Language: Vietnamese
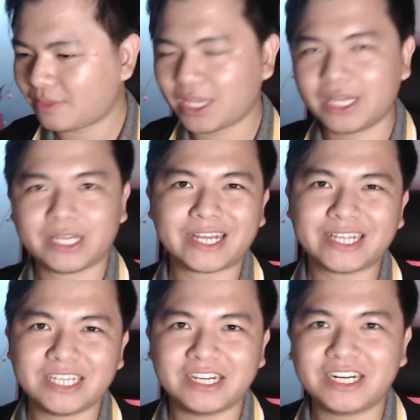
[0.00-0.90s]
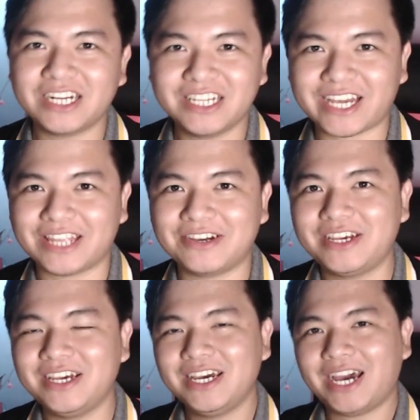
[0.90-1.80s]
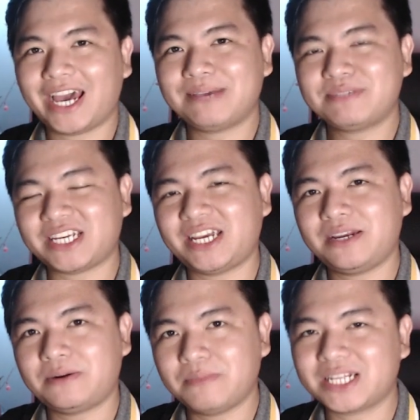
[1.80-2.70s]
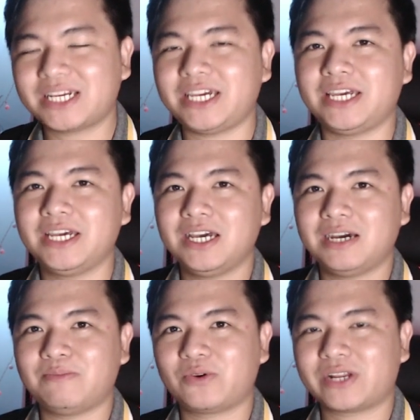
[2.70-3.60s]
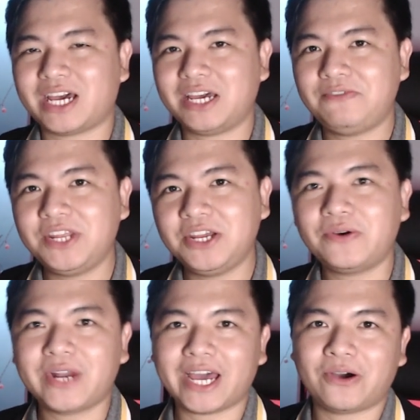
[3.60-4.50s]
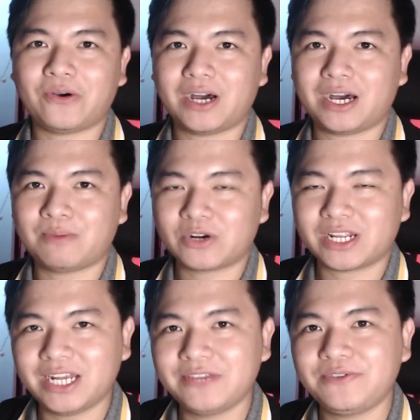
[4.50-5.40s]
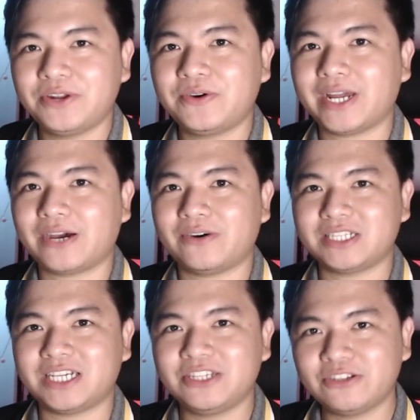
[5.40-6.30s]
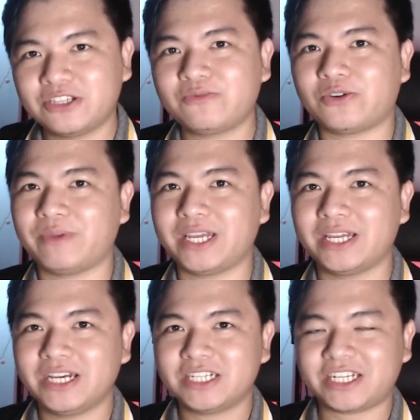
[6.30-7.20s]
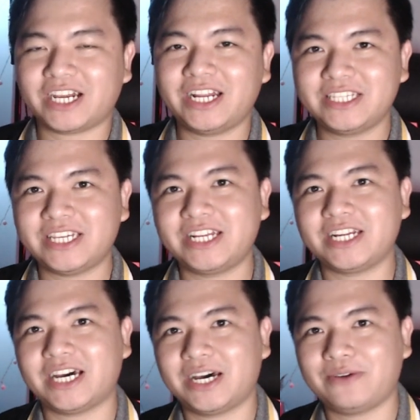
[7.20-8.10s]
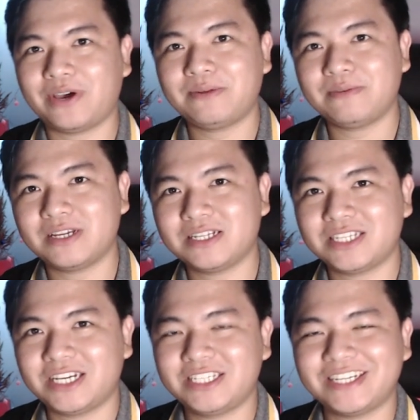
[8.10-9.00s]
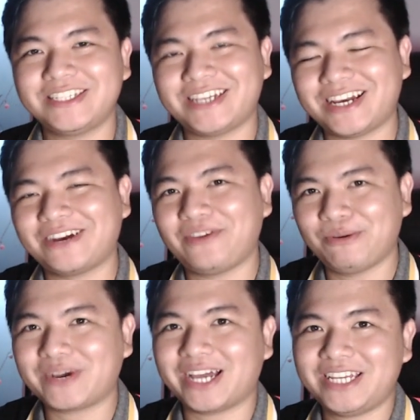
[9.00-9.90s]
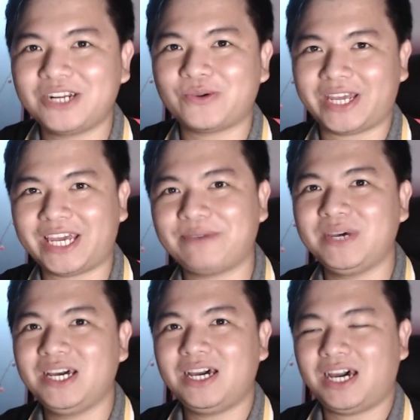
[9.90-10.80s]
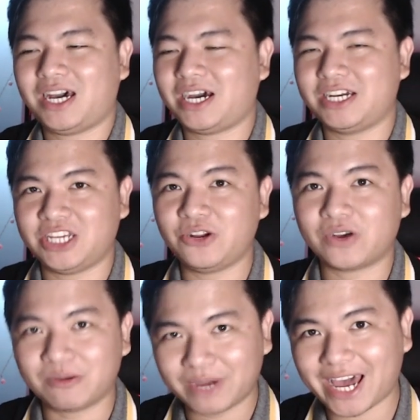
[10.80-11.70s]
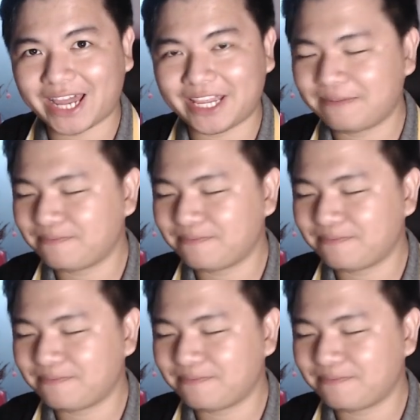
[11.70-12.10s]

Thì cái cách chơi rất là đơn giản thôi, anh em share bất kỳ một cái video nào, uh, một cái link video nào ở trên YouTube của mình, share lên trên uh, fan trên trên trang Facebook cá nhân của anh em uh, ở chế độ công khai nhé,